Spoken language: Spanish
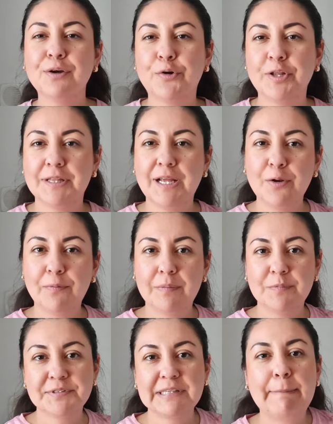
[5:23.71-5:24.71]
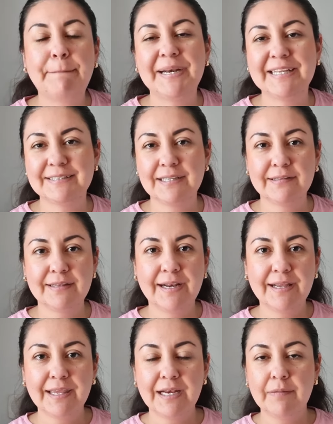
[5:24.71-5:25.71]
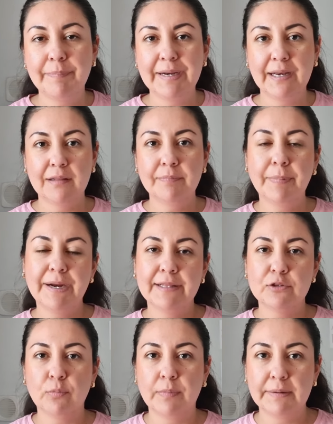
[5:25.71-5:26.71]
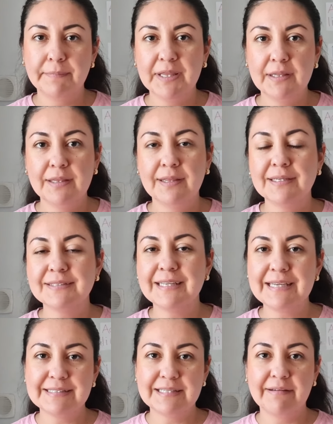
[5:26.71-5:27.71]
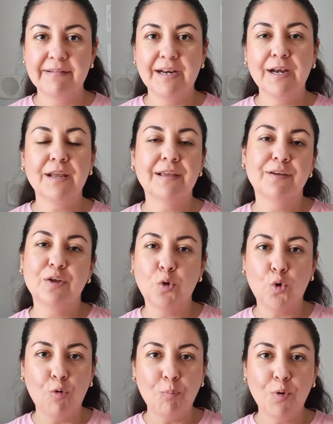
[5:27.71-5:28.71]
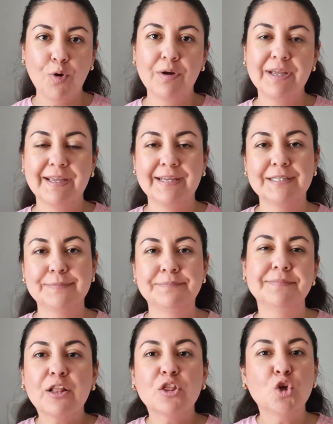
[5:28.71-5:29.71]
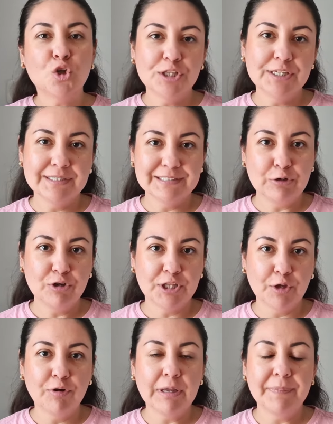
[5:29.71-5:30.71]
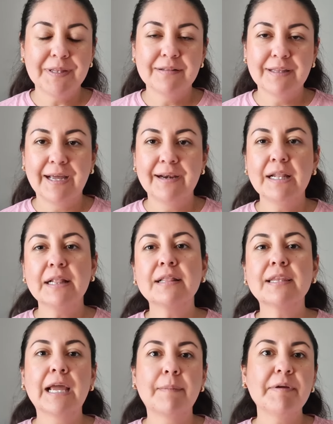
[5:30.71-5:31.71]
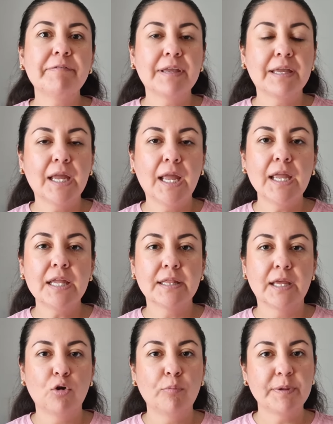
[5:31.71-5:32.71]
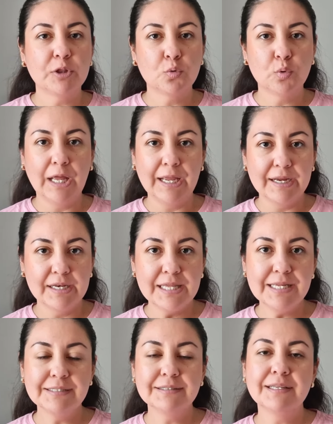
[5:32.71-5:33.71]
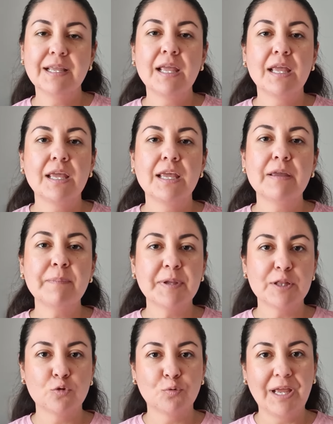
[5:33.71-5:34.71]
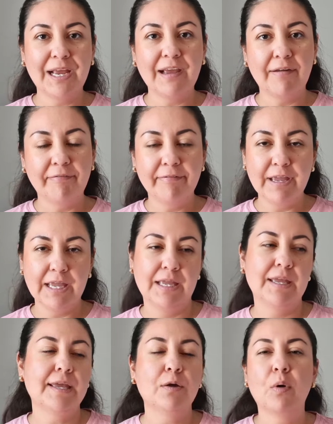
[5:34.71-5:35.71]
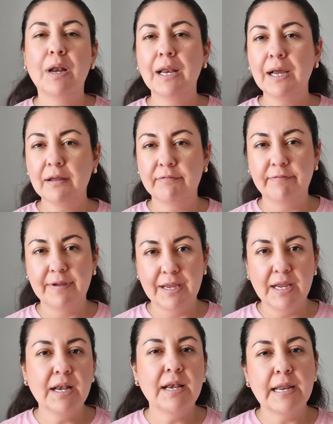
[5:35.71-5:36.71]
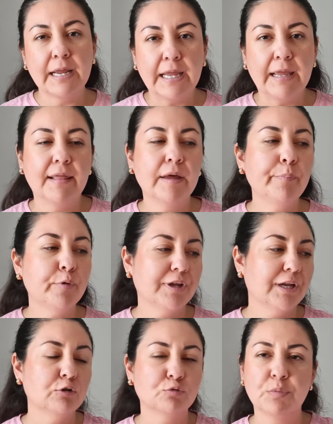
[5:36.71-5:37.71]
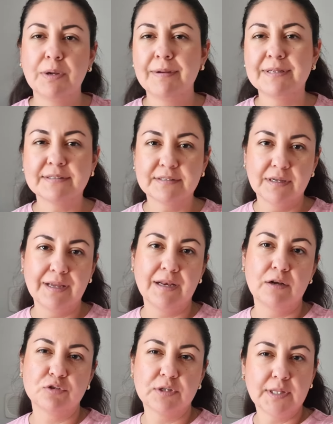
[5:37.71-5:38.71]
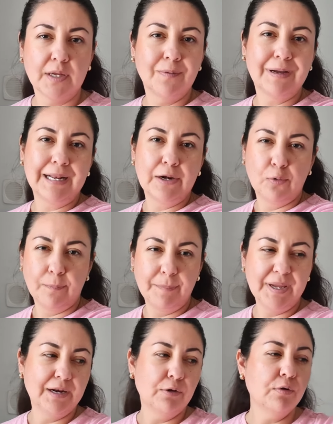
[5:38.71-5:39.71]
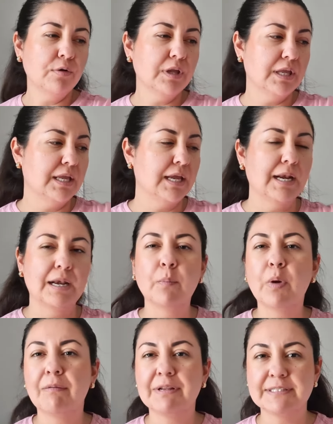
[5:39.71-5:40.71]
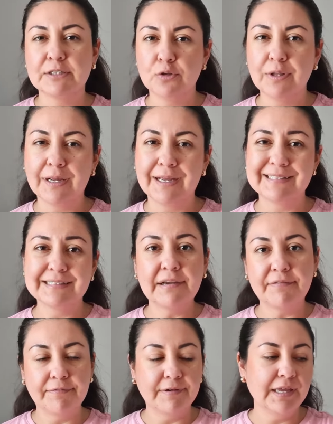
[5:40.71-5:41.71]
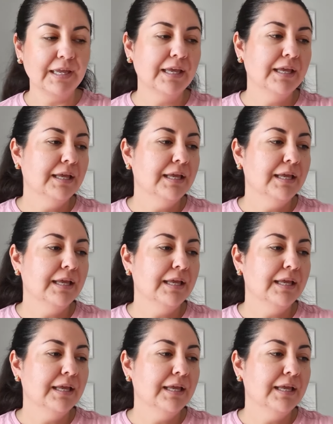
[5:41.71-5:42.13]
Ahorita lo vamos a presentar aquí en la pared para tomar medidas y saber cómo, eh, dónde es lo que tengo que pintar. Ya me fijé y tengo pintura gris y pintura café. Igual la café le queda porque los muebles, eh, los que tengo acá el ropero y el mueblecito de acá es café.